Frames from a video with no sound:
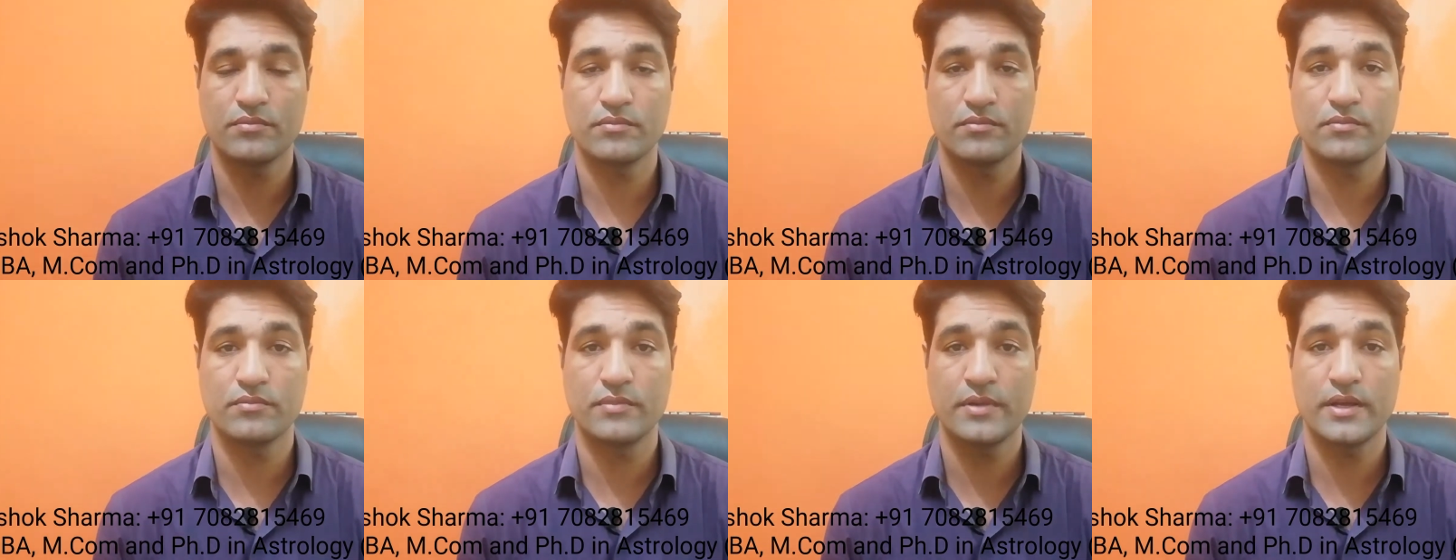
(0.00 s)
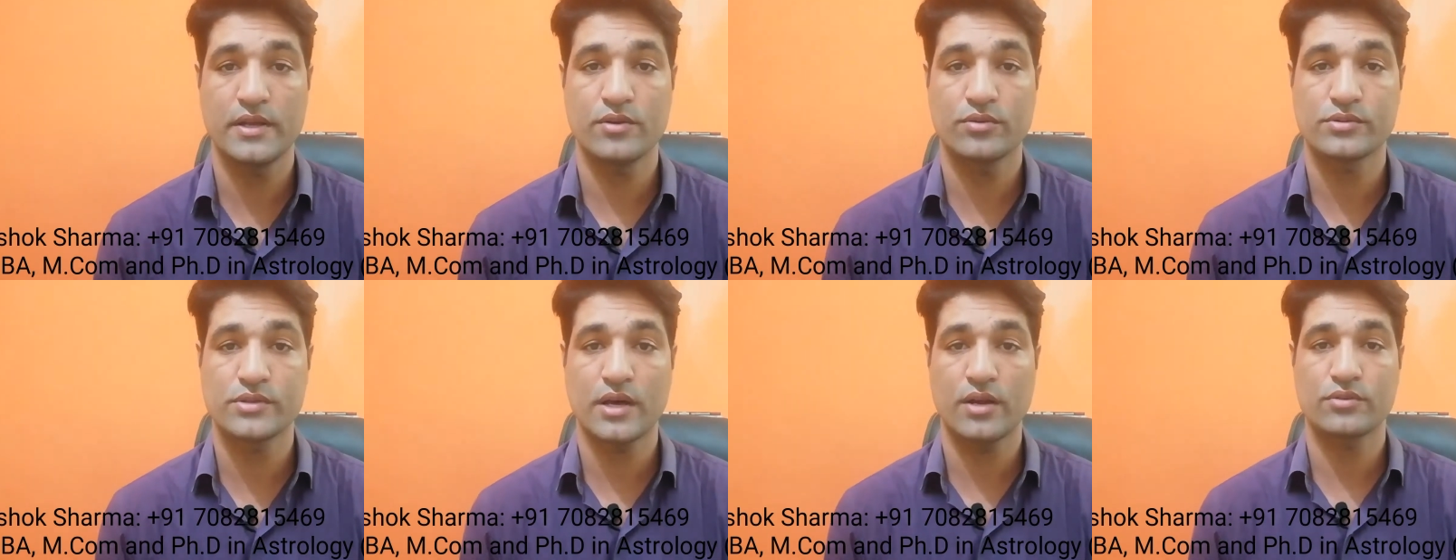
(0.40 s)
में
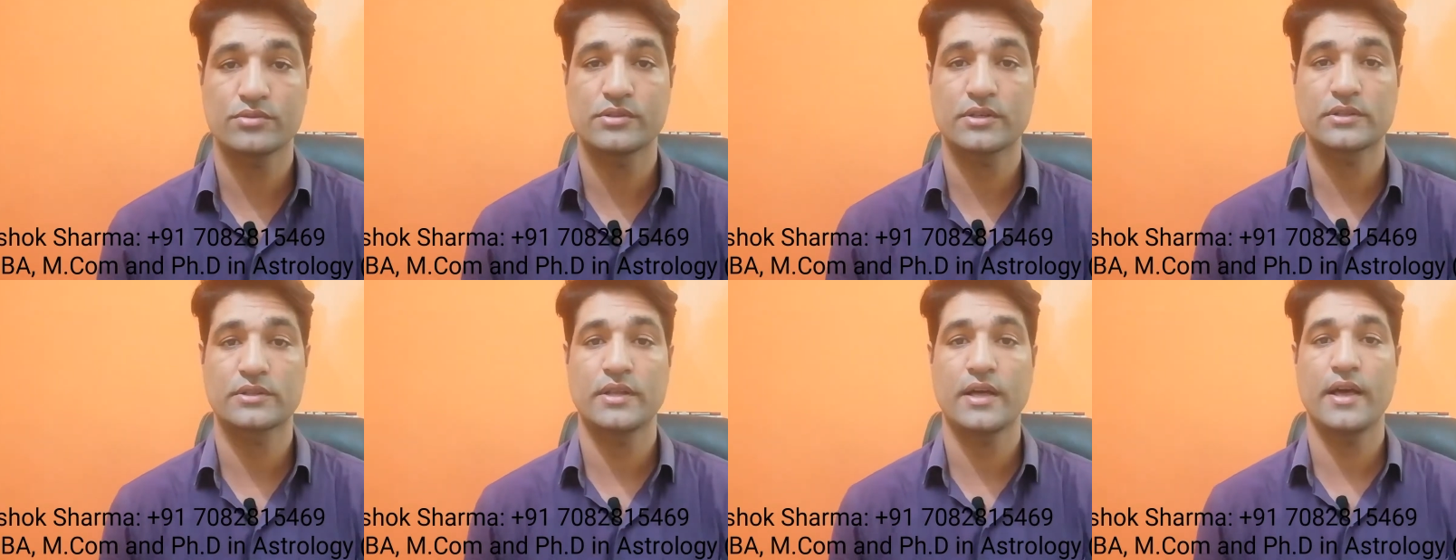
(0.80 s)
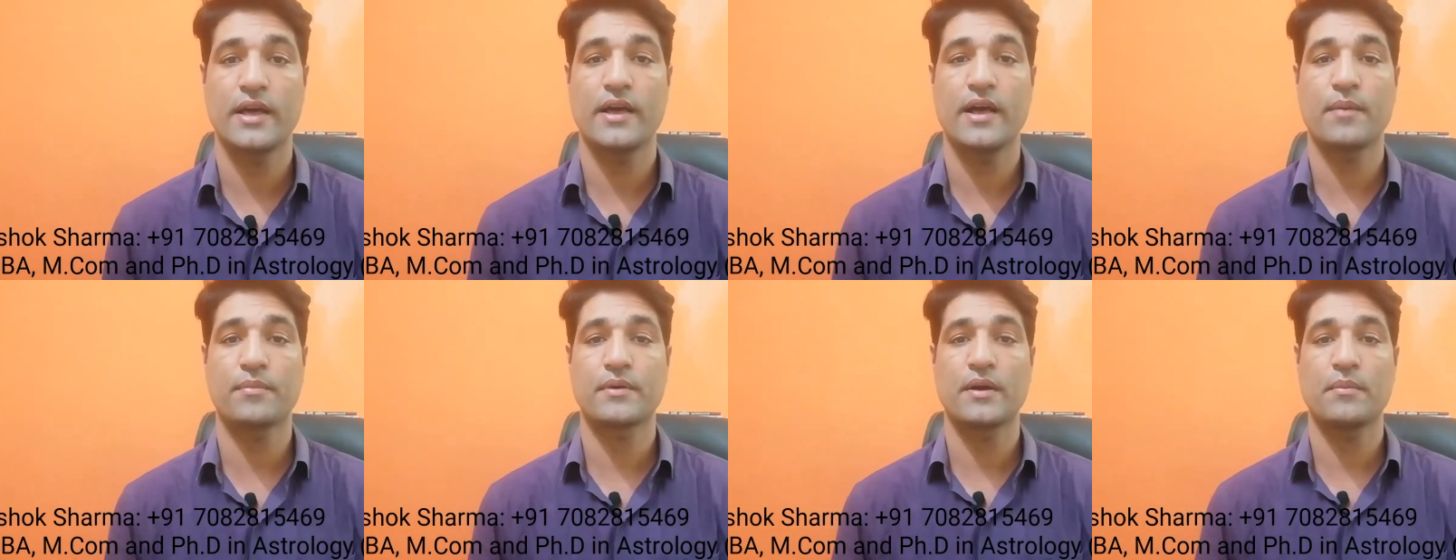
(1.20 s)
नुकसान हो सकता है
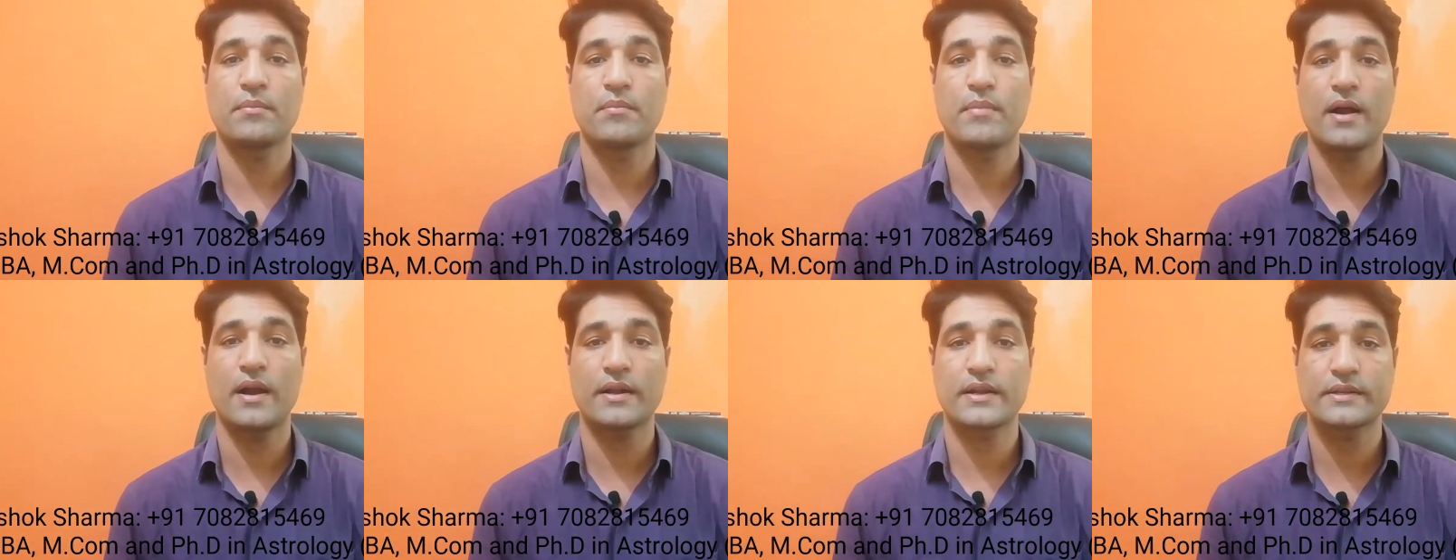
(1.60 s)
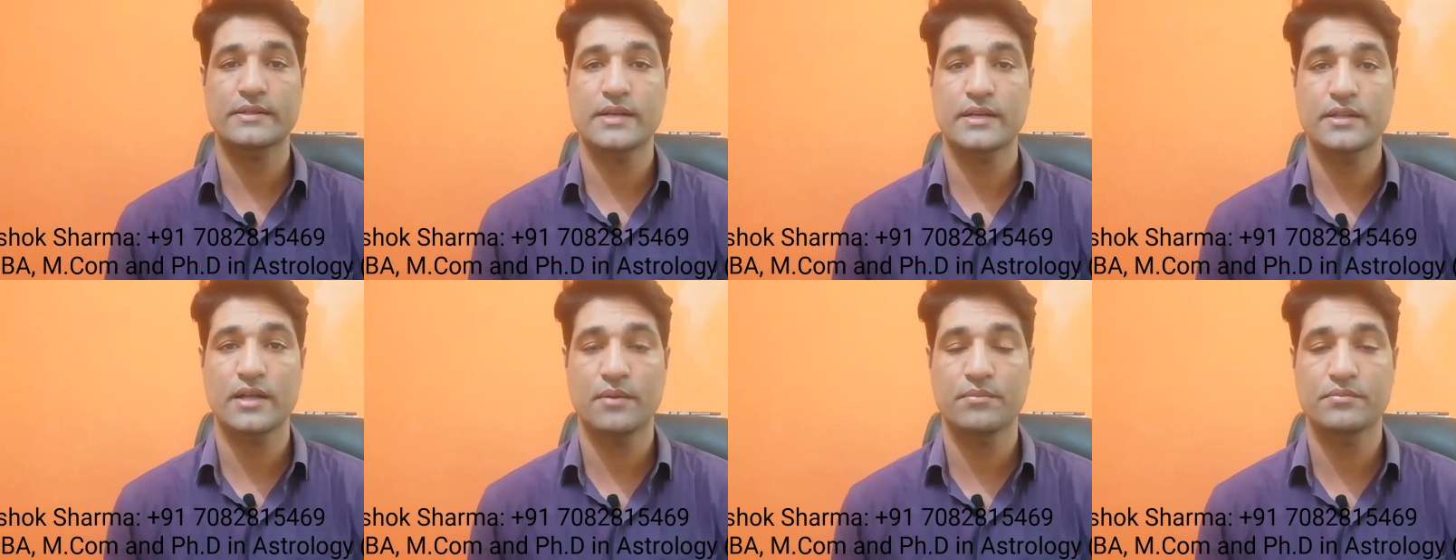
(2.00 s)
आपका पार्टनर के
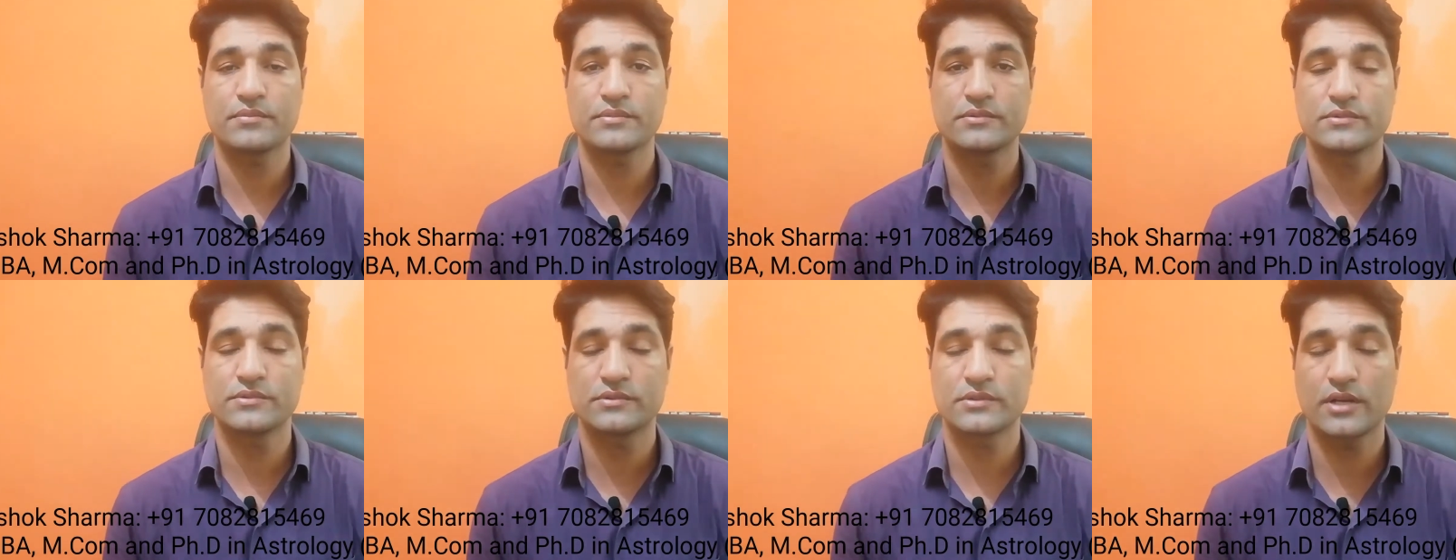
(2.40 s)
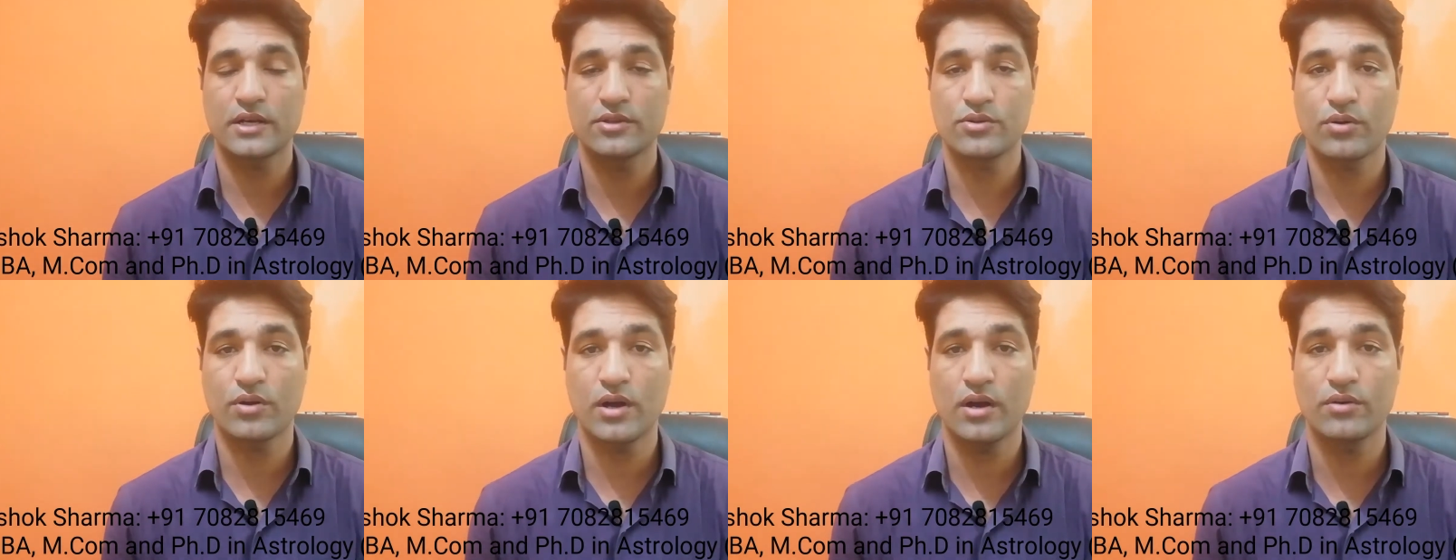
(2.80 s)
साथ आपका
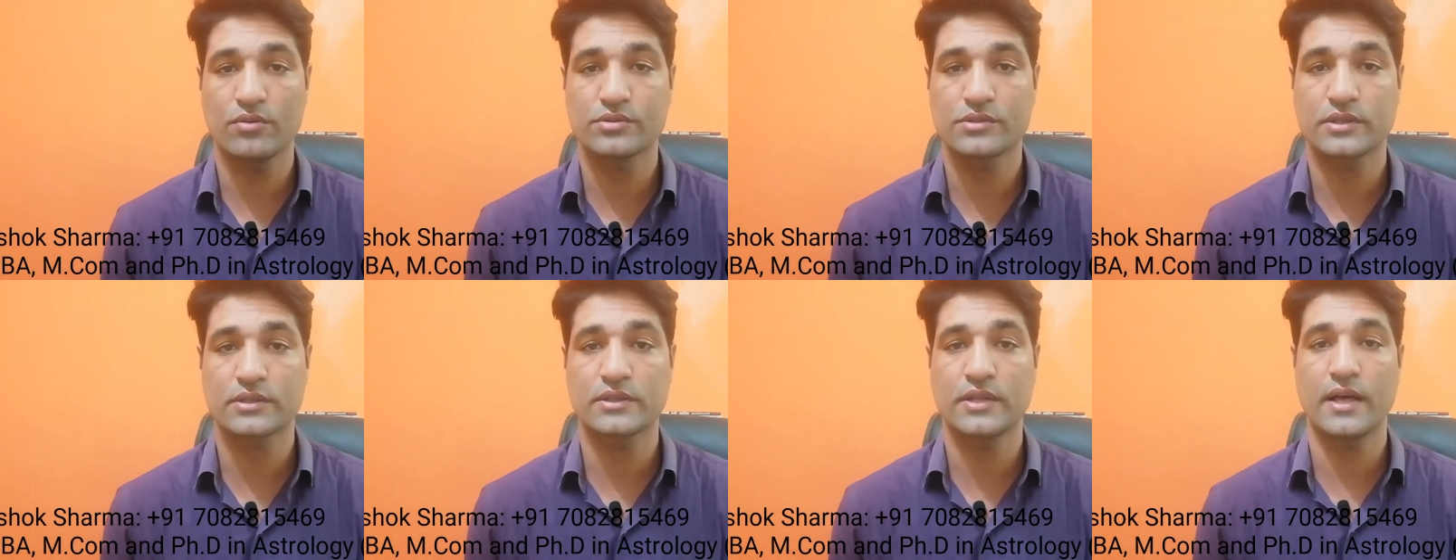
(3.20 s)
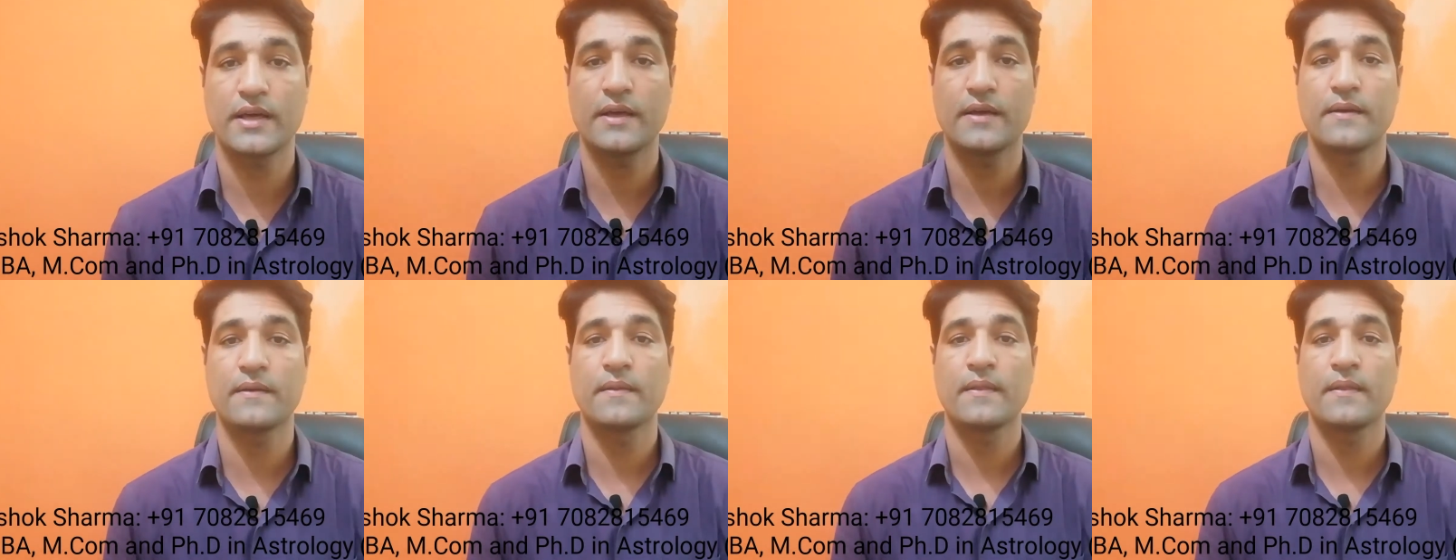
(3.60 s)
धोखा हो सकता है